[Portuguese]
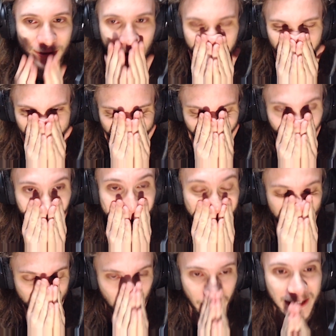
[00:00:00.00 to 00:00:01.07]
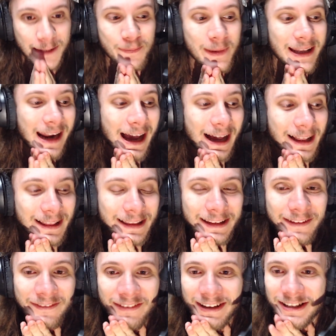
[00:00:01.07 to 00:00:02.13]
E ok, agora é só esperar
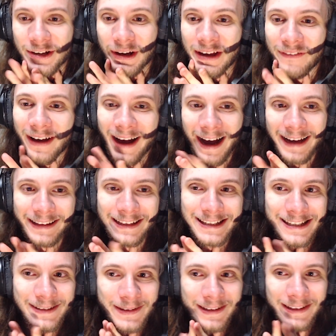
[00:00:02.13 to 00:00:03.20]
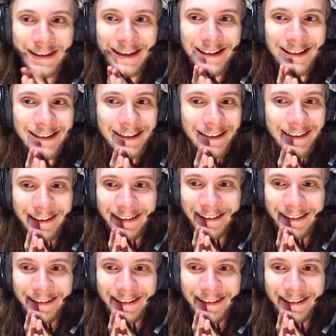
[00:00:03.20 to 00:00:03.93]
e ver se alguém vai cair nesse, nesse,